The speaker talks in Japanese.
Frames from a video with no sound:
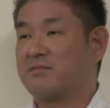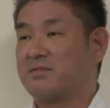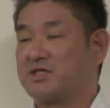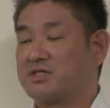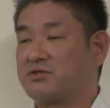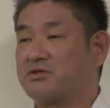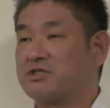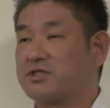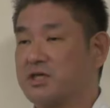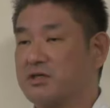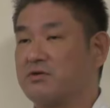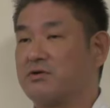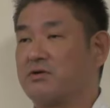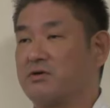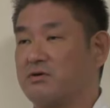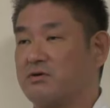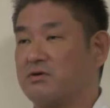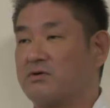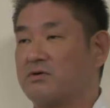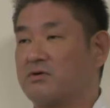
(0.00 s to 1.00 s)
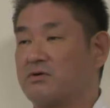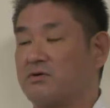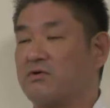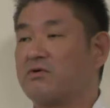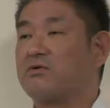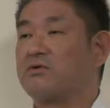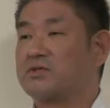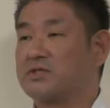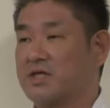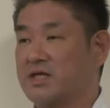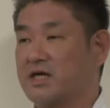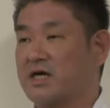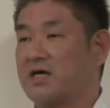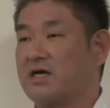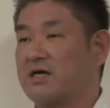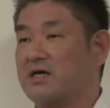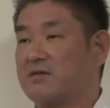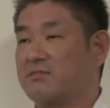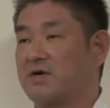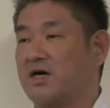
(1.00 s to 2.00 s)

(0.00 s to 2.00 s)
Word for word: まあ、市としての方向性が、